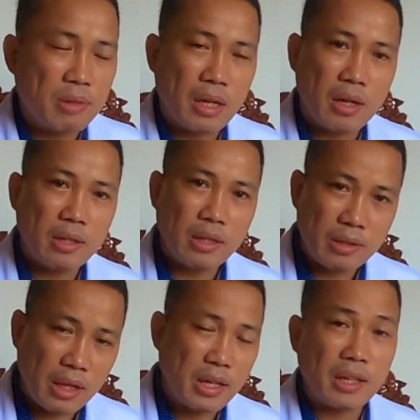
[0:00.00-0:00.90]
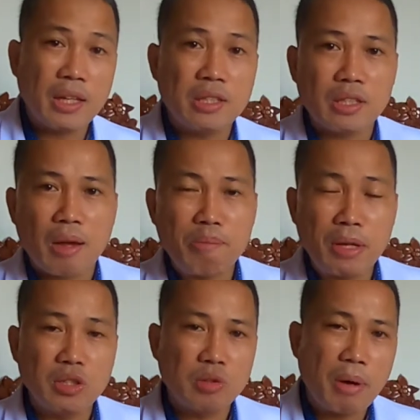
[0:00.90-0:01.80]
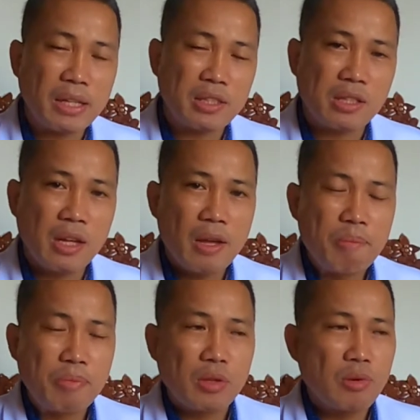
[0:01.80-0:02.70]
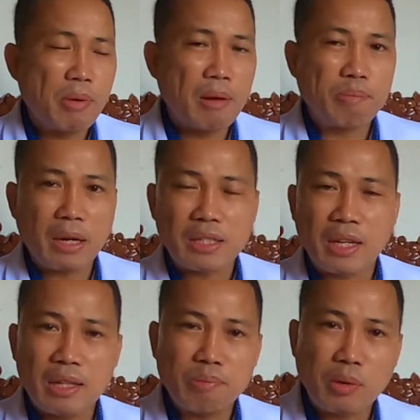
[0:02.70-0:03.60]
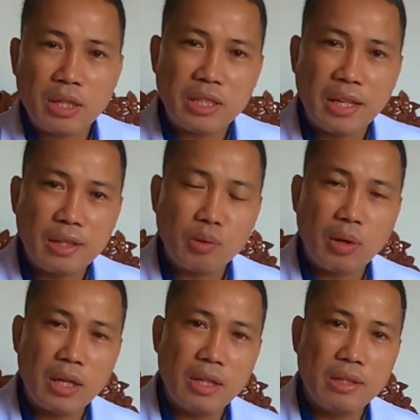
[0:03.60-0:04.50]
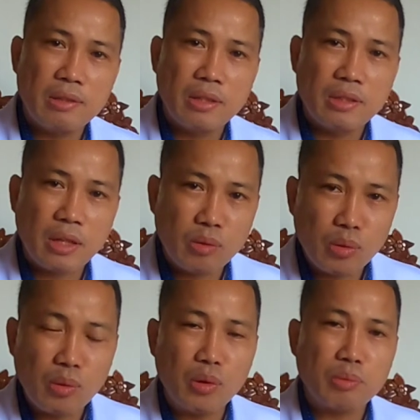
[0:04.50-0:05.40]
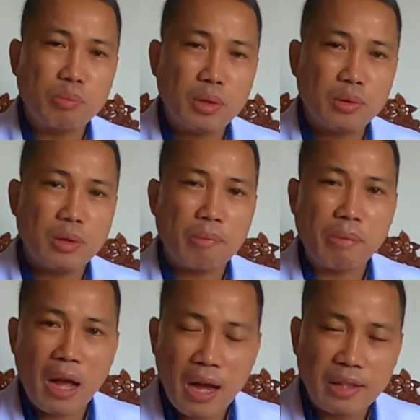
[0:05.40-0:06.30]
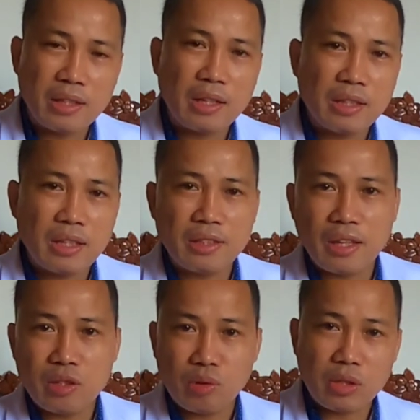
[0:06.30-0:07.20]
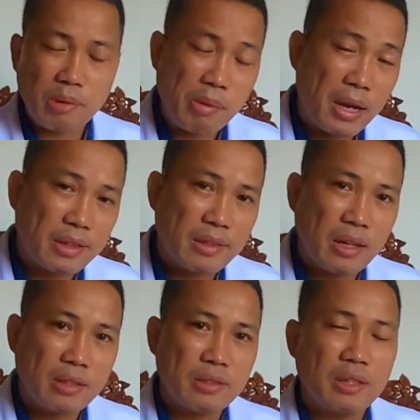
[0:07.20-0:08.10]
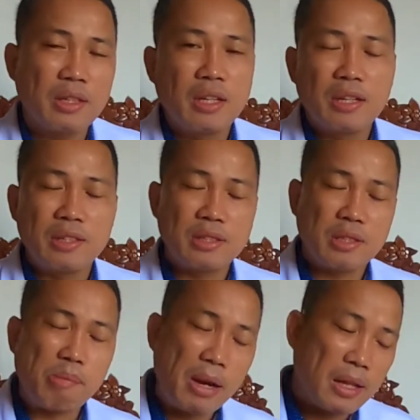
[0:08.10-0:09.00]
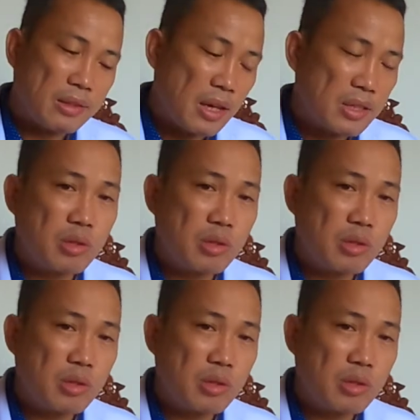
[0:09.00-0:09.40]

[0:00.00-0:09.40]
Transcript: uh, na rin against the mange mites. Yung mga parasite po kasi na ito ay nagdudulot po ito ng pangangati at irritation sa balat ng sa balat. Ang